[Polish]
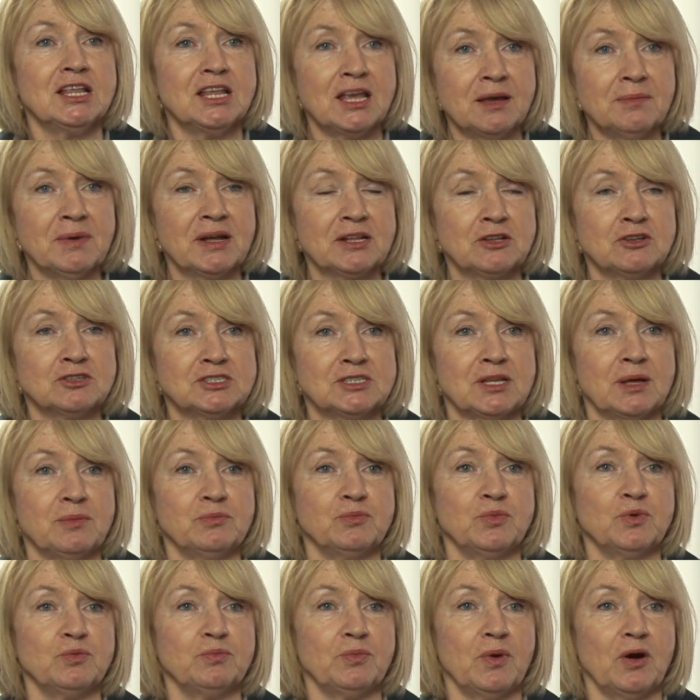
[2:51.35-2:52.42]
nie ma
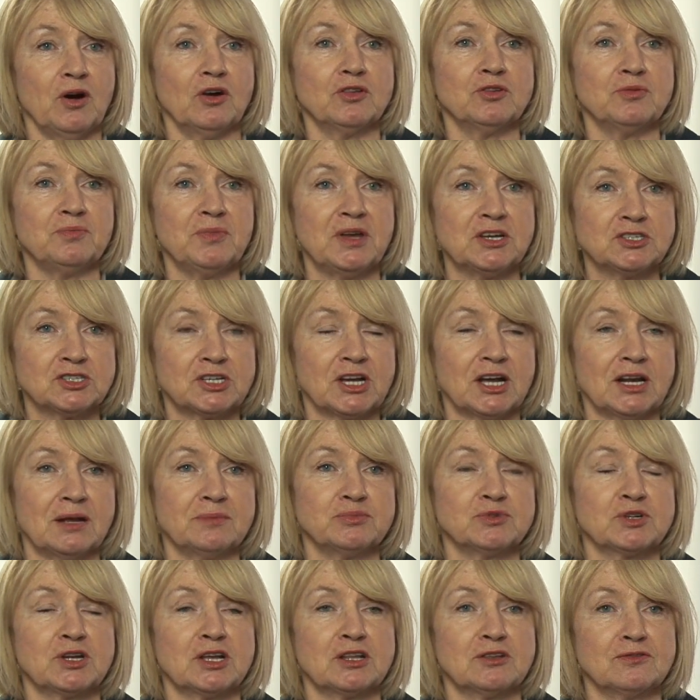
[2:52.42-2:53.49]
dostępu, bo on mieszka
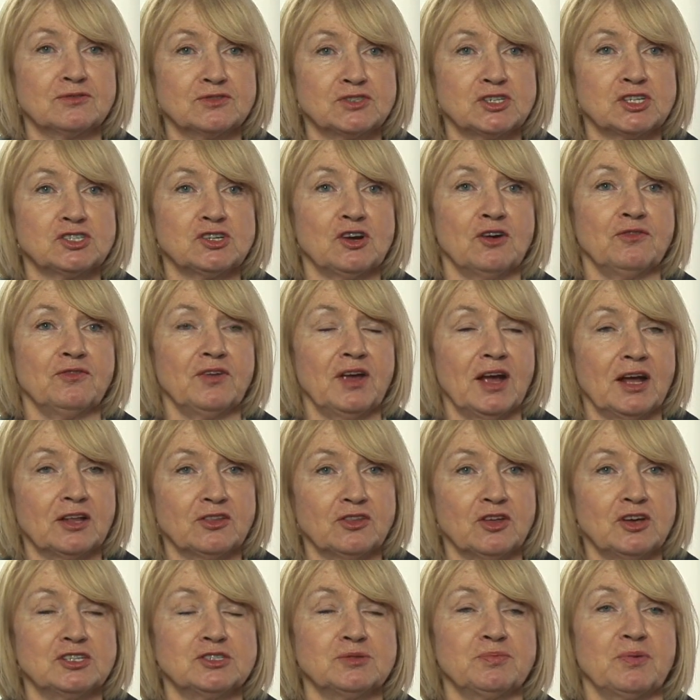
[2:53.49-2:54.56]
na przykład w Rzeszowie, a
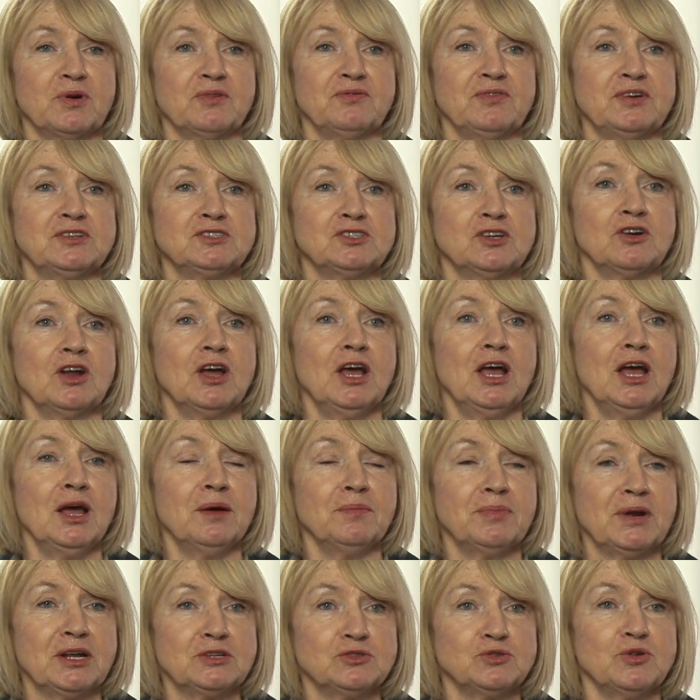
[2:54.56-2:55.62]
to jest profesor
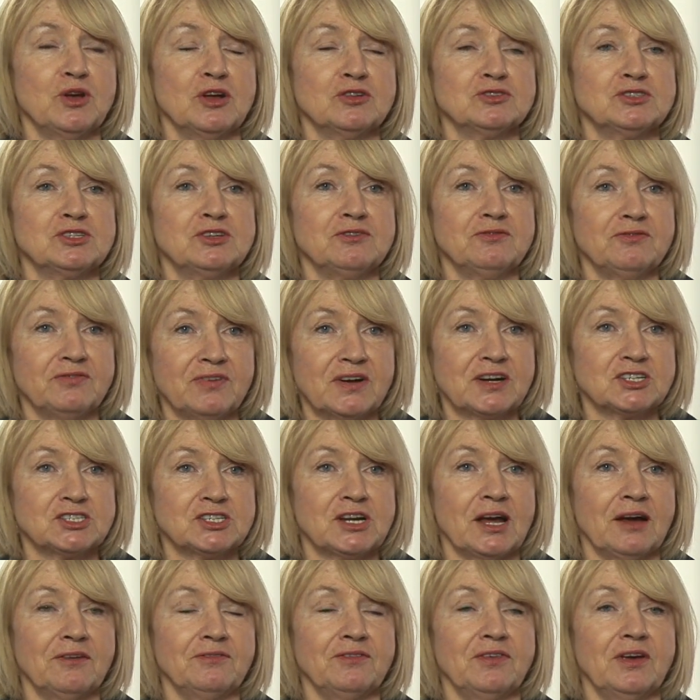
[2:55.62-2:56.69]
pracujący w
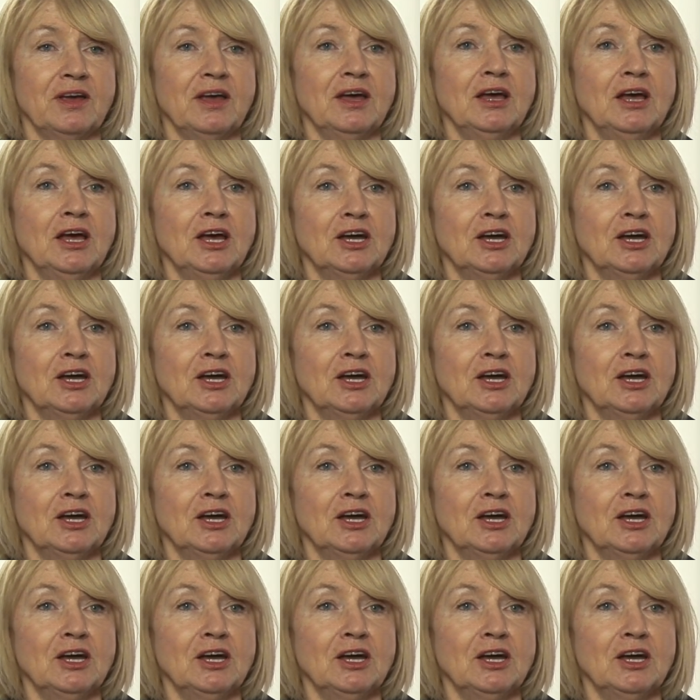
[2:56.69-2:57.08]
Warszawie